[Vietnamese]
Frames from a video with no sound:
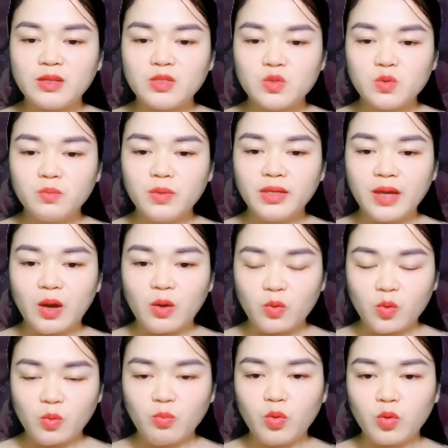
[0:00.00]
yêu.
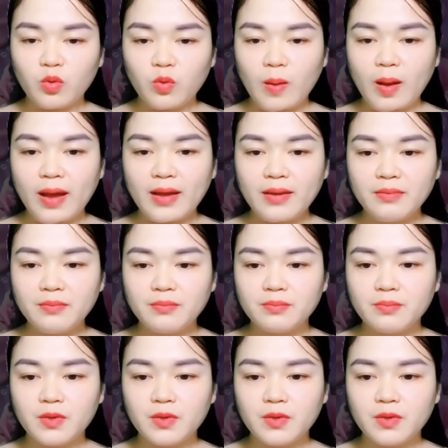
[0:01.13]
Từ Sở Vân lẩm bẩm.